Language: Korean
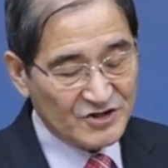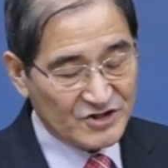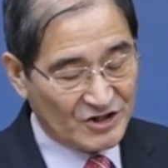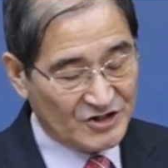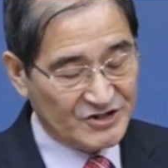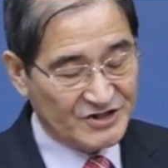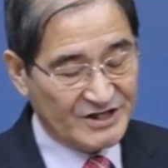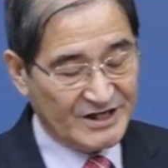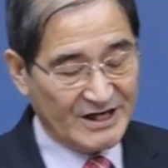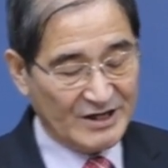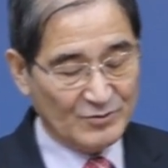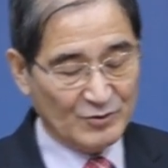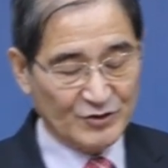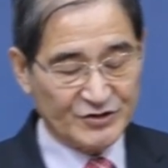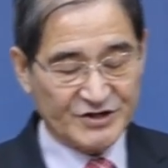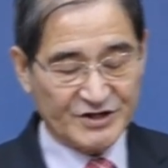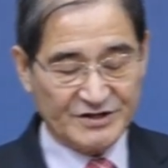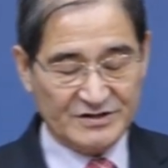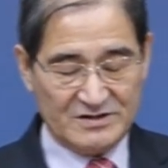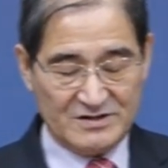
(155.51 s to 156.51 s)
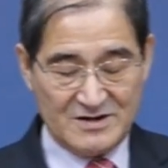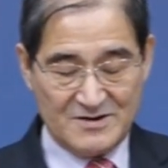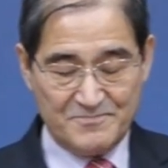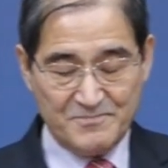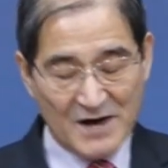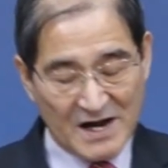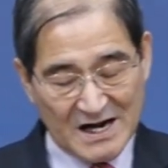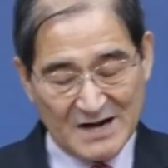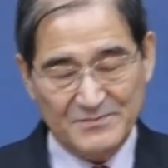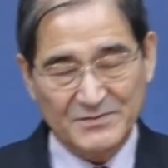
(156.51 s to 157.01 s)
전진해
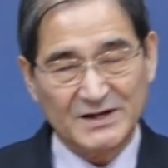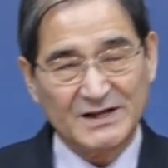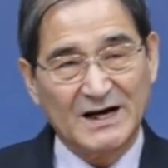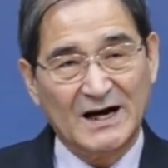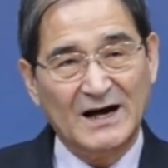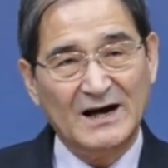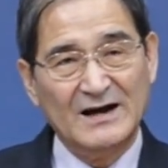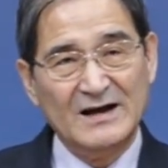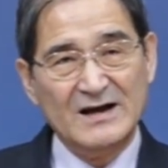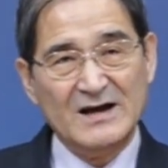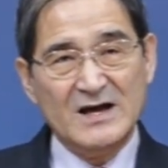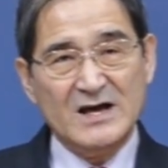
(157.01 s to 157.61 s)
보시기를 바랍니다.